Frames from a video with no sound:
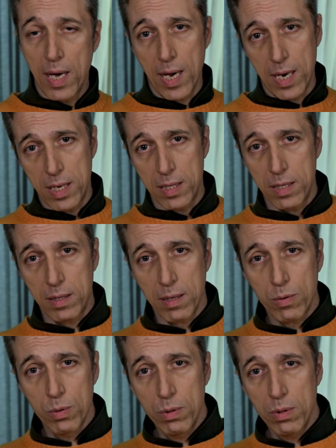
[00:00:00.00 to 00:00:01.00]
e le
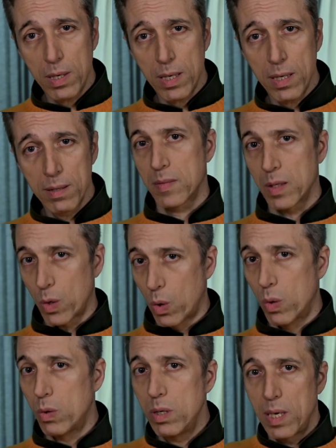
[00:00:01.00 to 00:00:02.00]
dittature
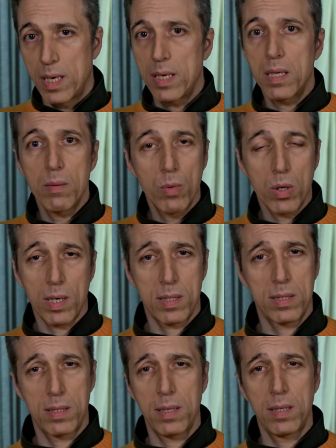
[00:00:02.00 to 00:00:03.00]
con le
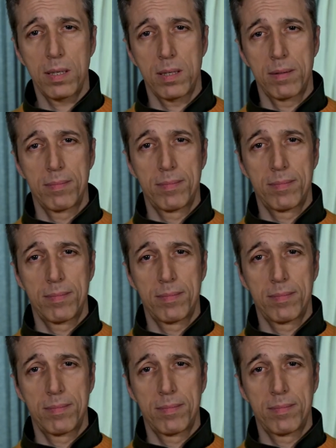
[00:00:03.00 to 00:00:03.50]
democrazie.